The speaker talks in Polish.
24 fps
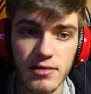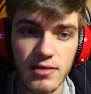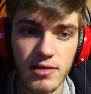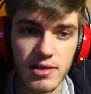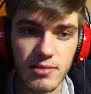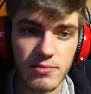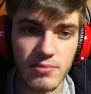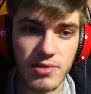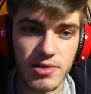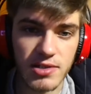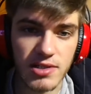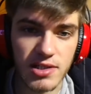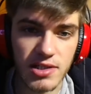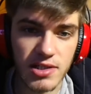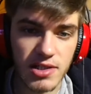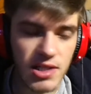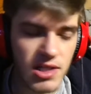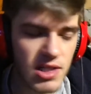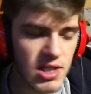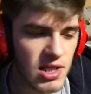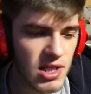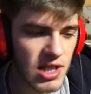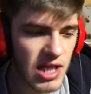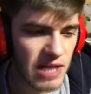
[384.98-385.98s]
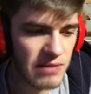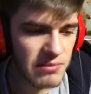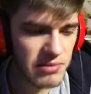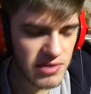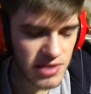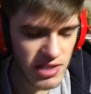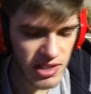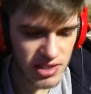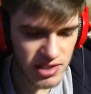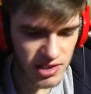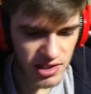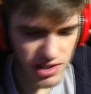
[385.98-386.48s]
nie możesz. Albo
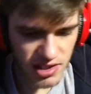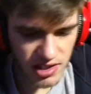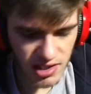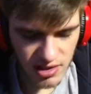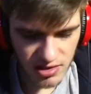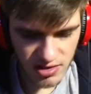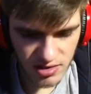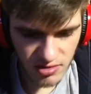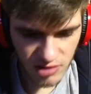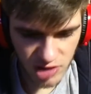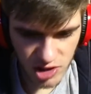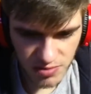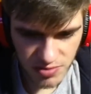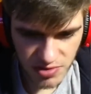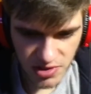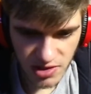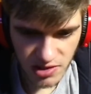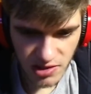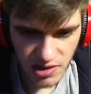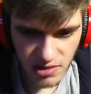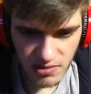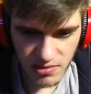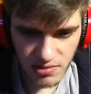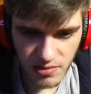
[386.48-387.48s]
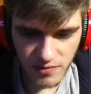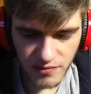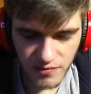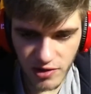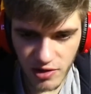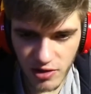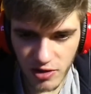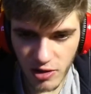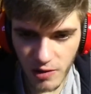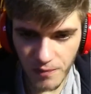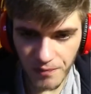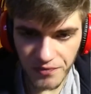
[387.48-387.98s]
też idzie jakiś gości przede mną
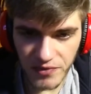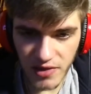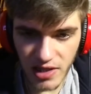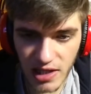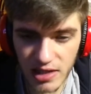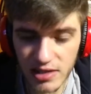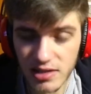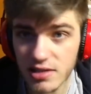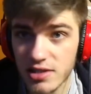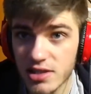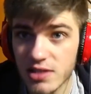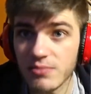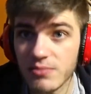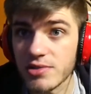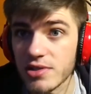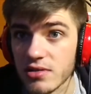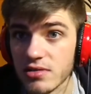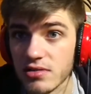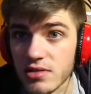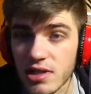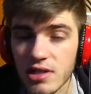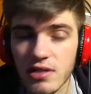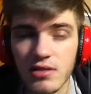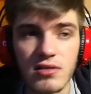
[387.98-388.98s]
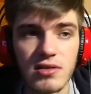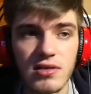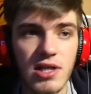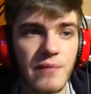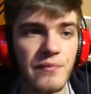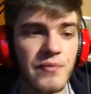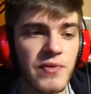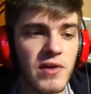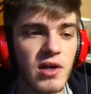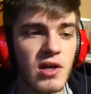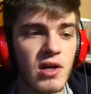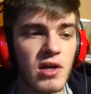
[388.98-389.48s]
wolno, ja idę szybciej od niego, nie?
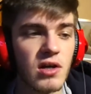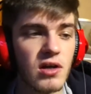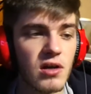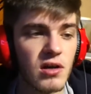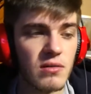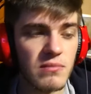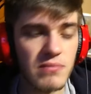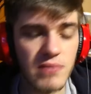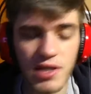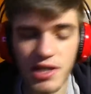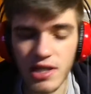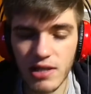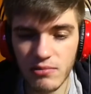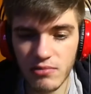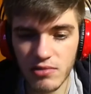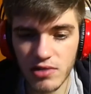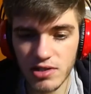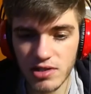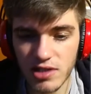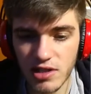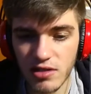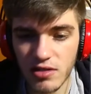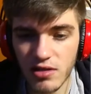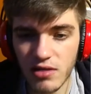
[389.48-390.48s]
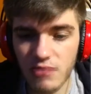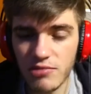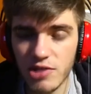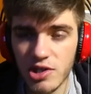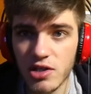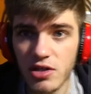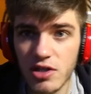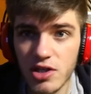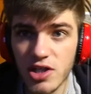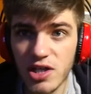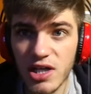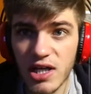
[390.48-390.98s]
Omijam go
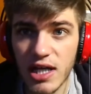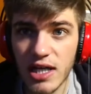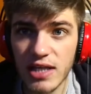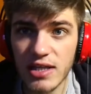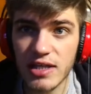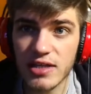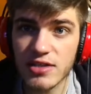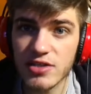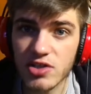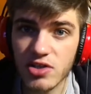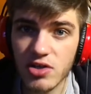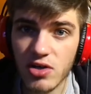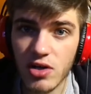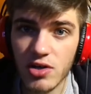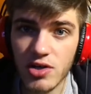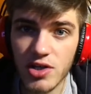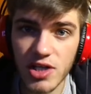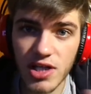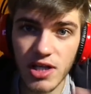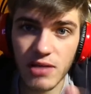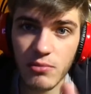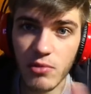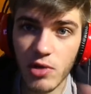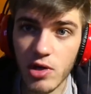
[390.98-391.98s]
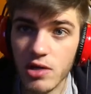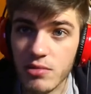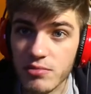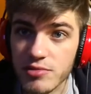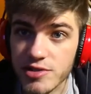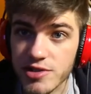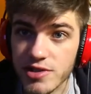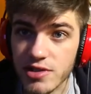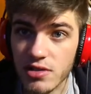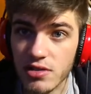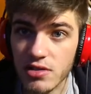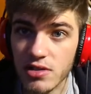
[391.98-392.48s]
ominąć, a ten schodzi na moją
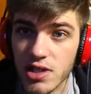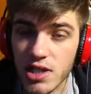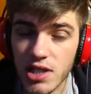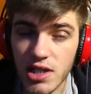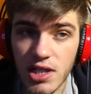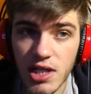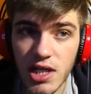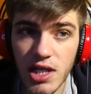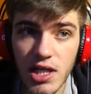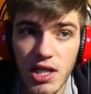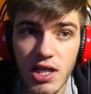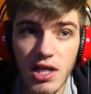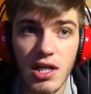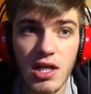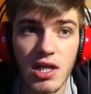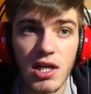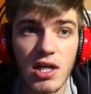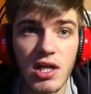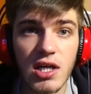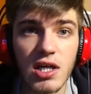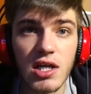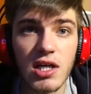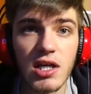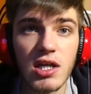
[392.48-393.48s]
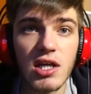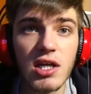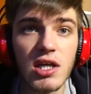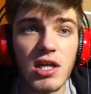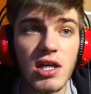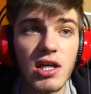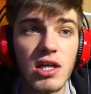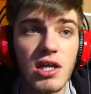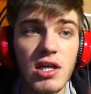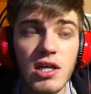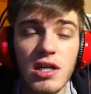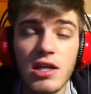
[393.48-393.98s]
stronę, nie? I,
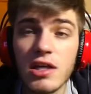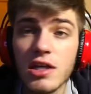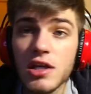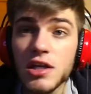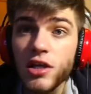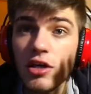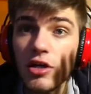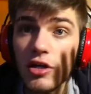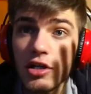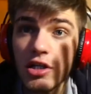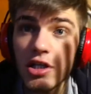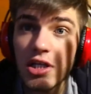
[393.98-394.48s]
i, i no,